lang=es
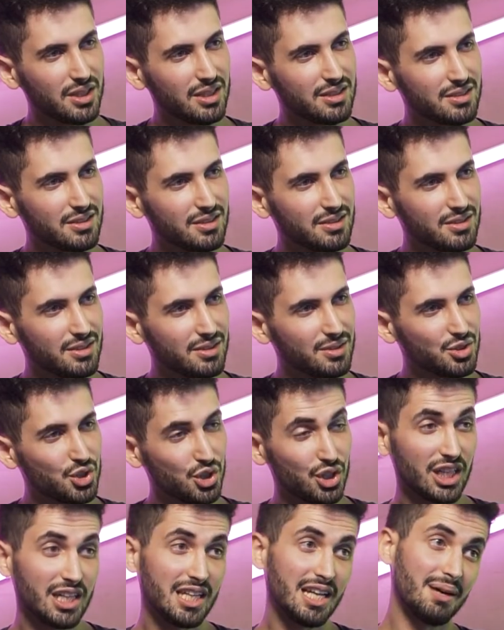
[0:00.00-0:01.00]
Sí, sí, sí.
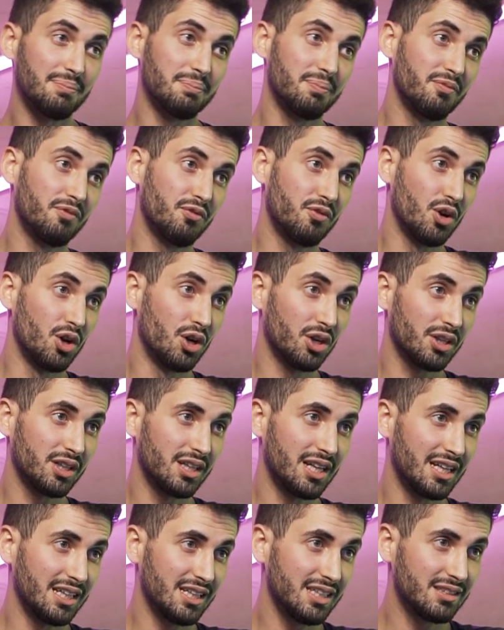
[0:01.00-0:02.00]
Yo, tenía flor
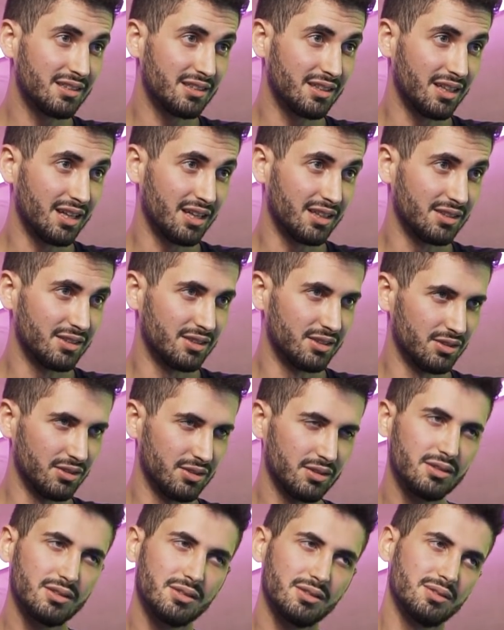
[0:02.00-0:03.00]
de nariz, tenía.
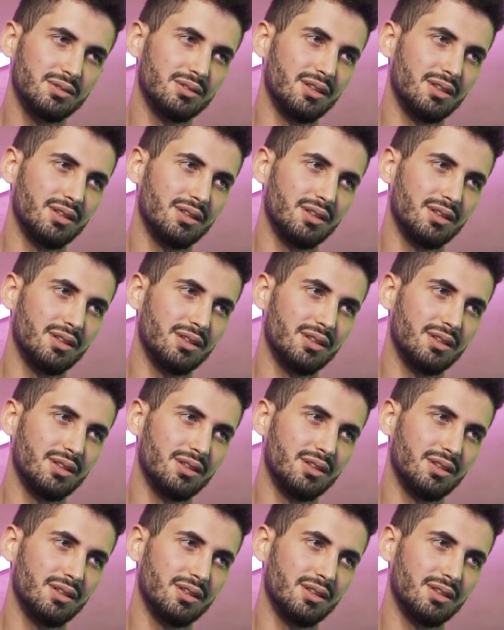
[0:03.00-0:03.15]
antes.